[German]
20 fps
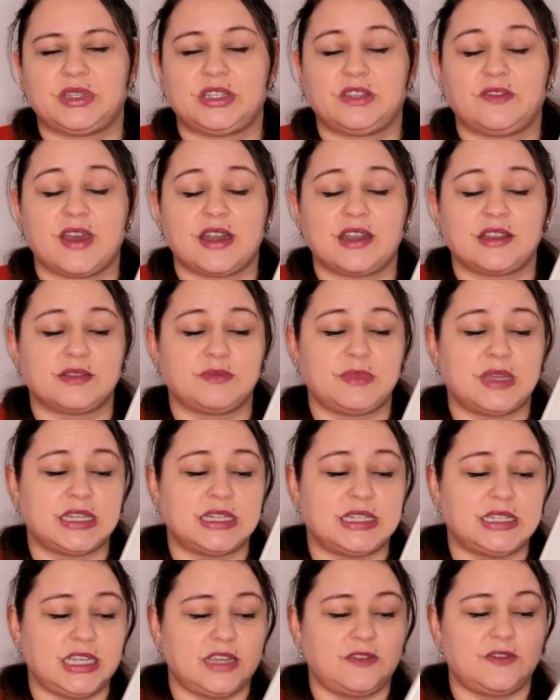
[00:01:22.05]
Ich werde es mir
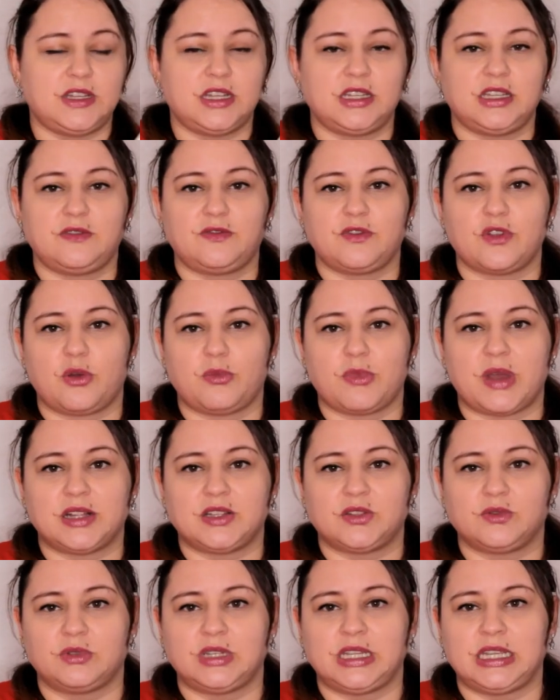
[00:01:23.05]
definitiv nochmal
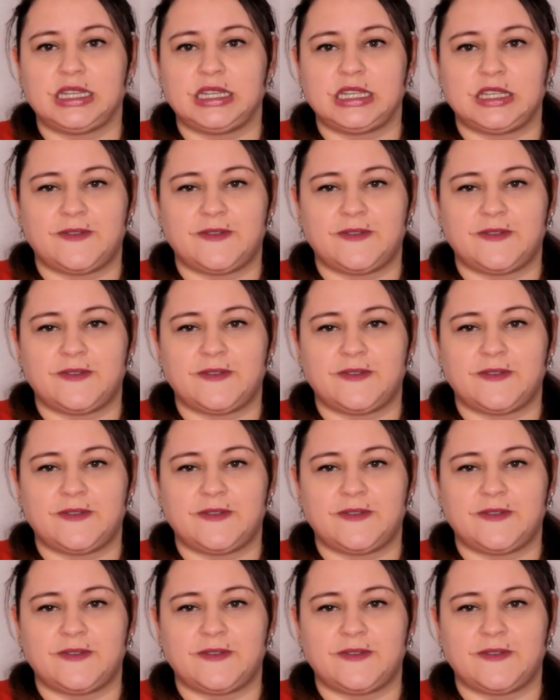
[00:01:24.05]
zulegen.